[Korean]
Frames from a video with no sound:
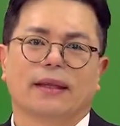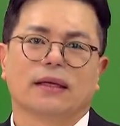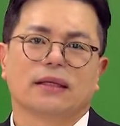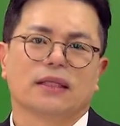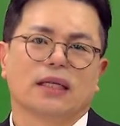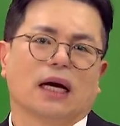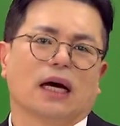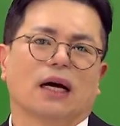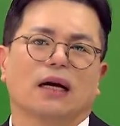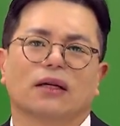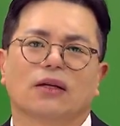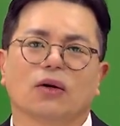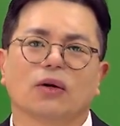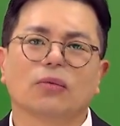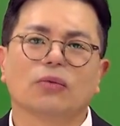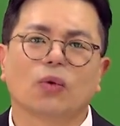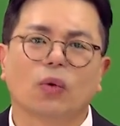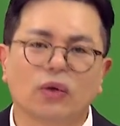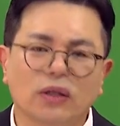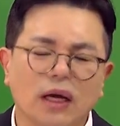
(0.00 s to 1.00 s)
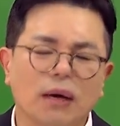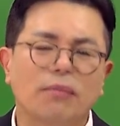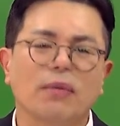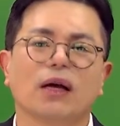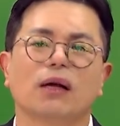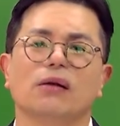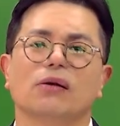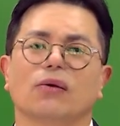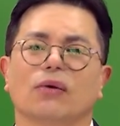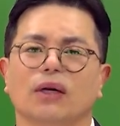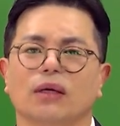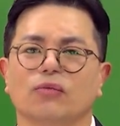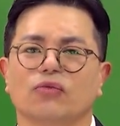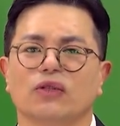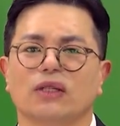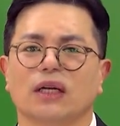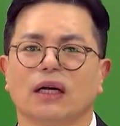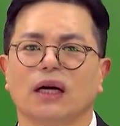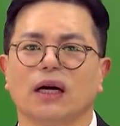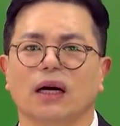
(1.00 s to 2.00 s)
자, 여러분들 골탕 먹이려고 하는
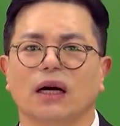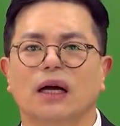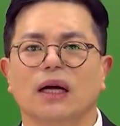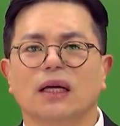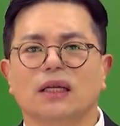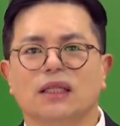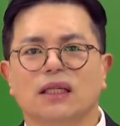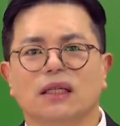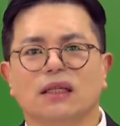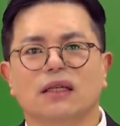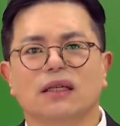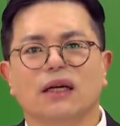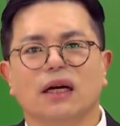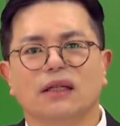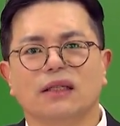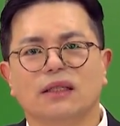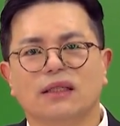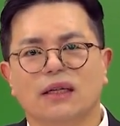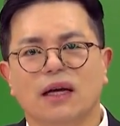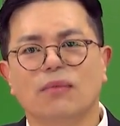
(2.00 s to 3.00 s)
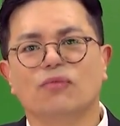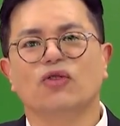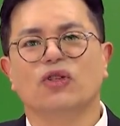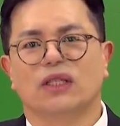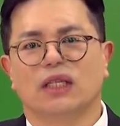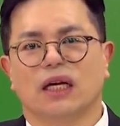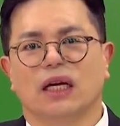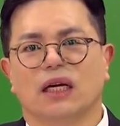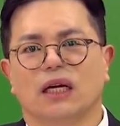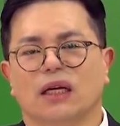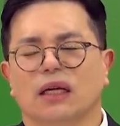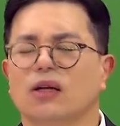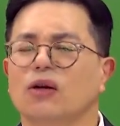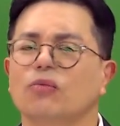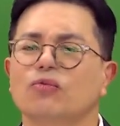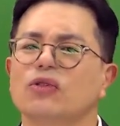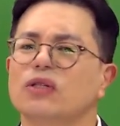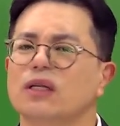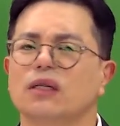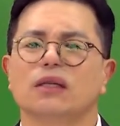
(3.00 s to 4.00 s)
문제가 지금까지 세 문제.
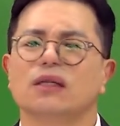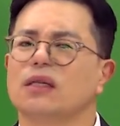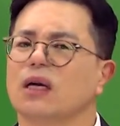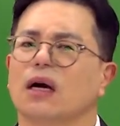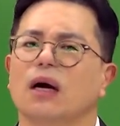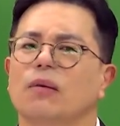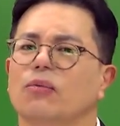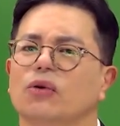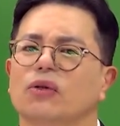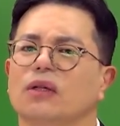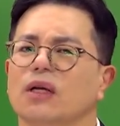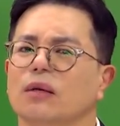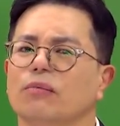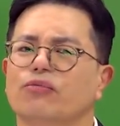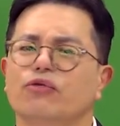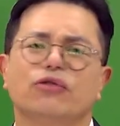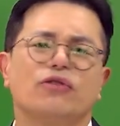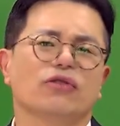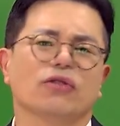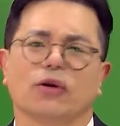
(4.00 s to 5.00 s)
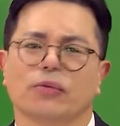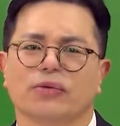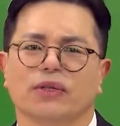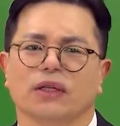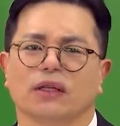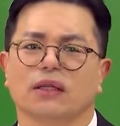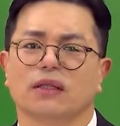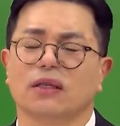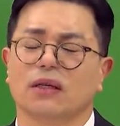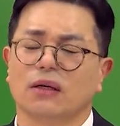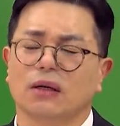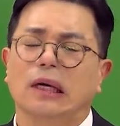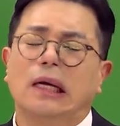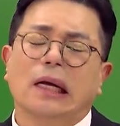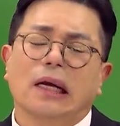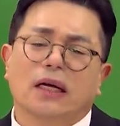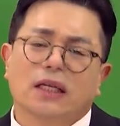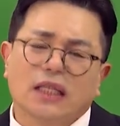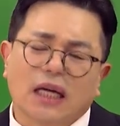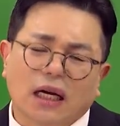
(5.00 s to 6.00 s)
이런 문제는 제가 볼 땐 풀 수가 없어요. 그래서
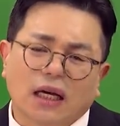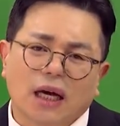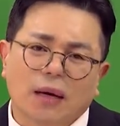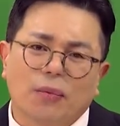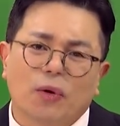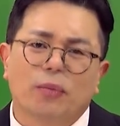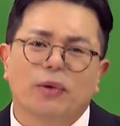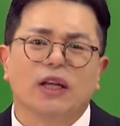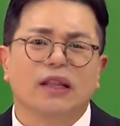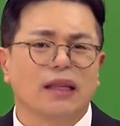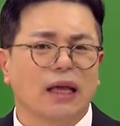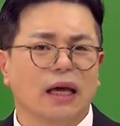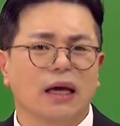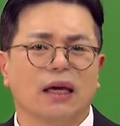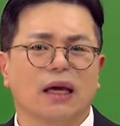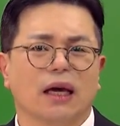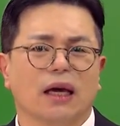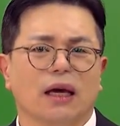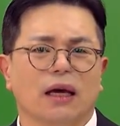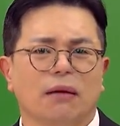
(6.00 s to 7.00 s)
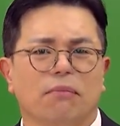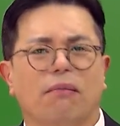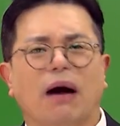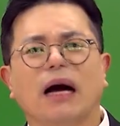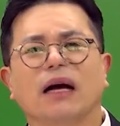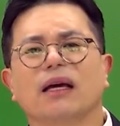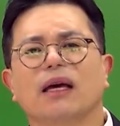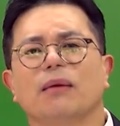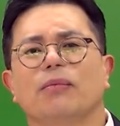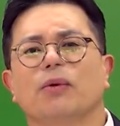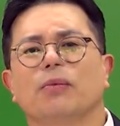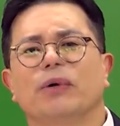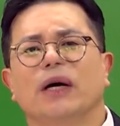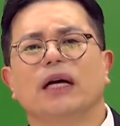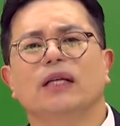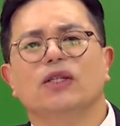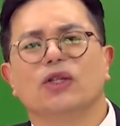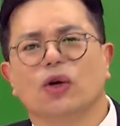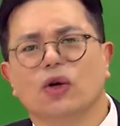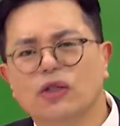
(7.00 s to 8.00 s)
작게 보면 네 개, 많게 보면
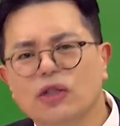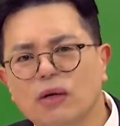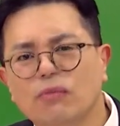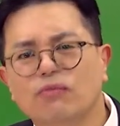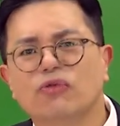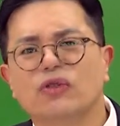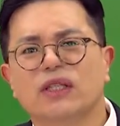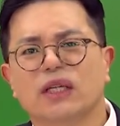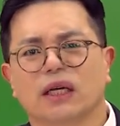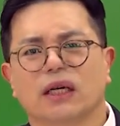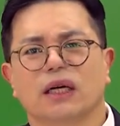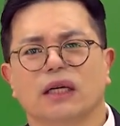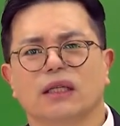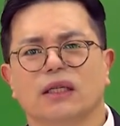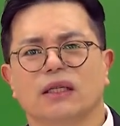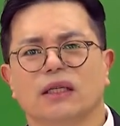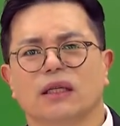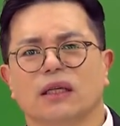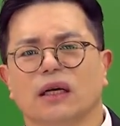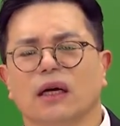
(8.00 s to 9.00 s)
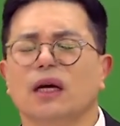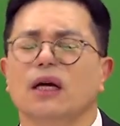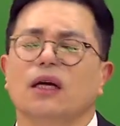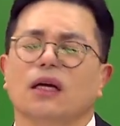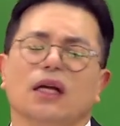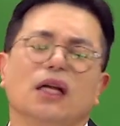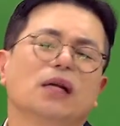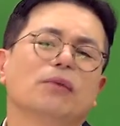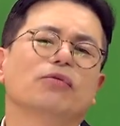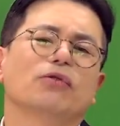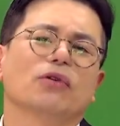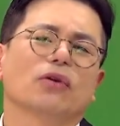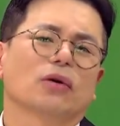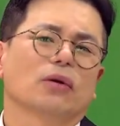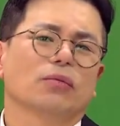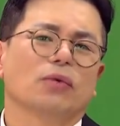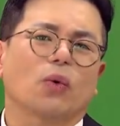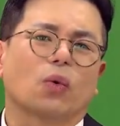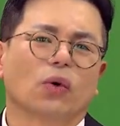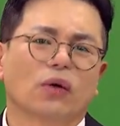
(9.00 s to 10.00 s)
한 여섯 문제까지 일부러
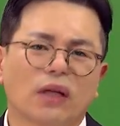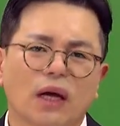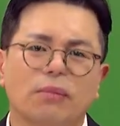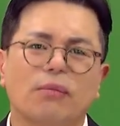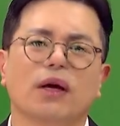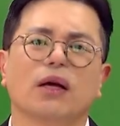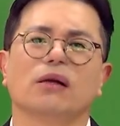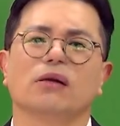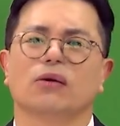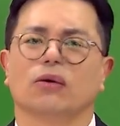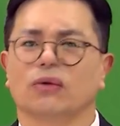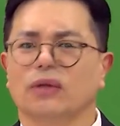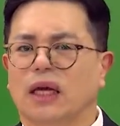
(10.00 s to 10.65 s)
여러분들 골탕 먹이려고